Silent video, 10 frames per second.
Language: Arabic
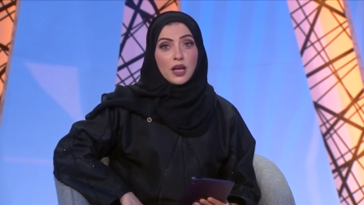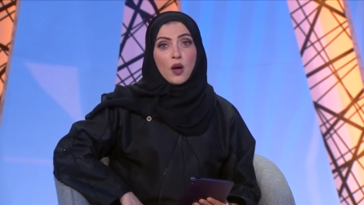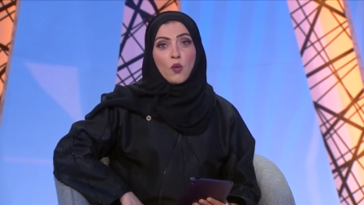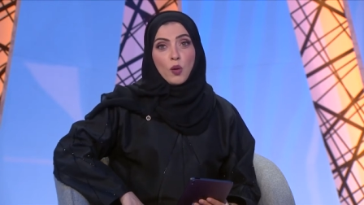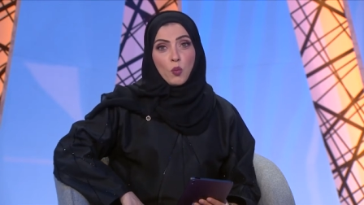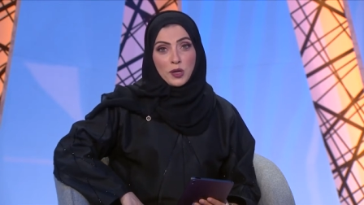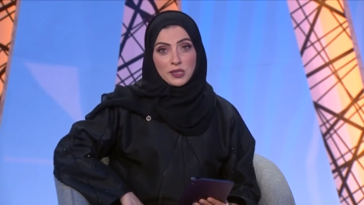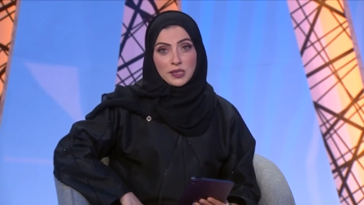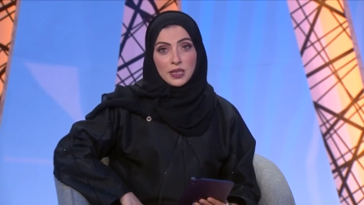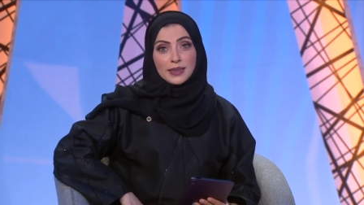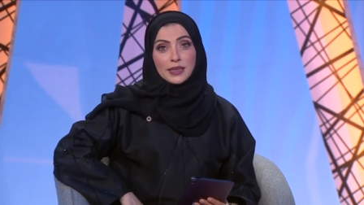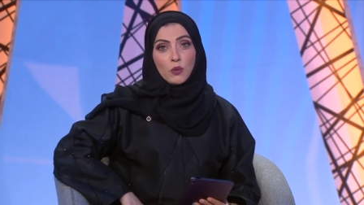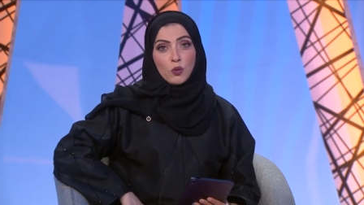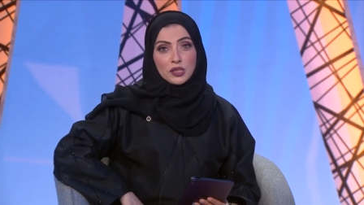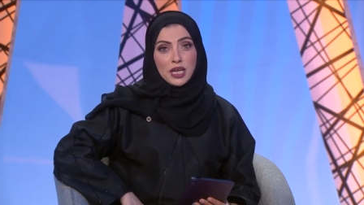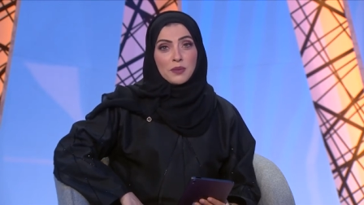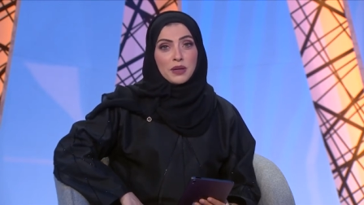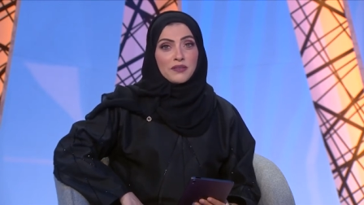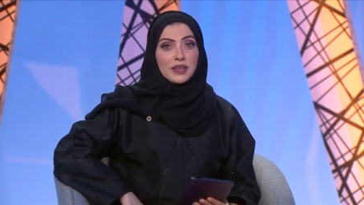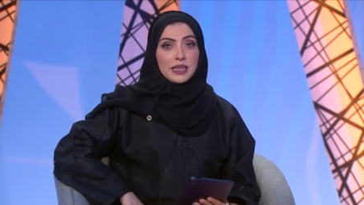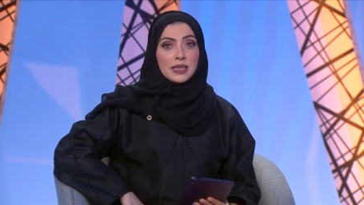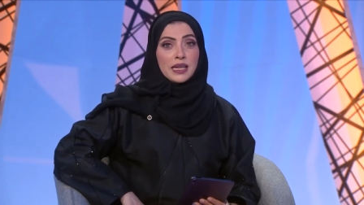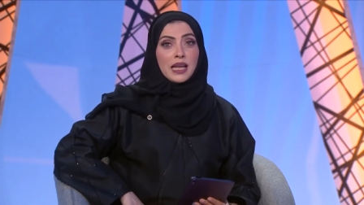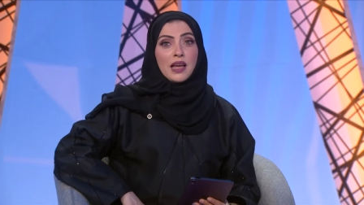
والمؤسسات للمساهمة الفاعلة الفاعلة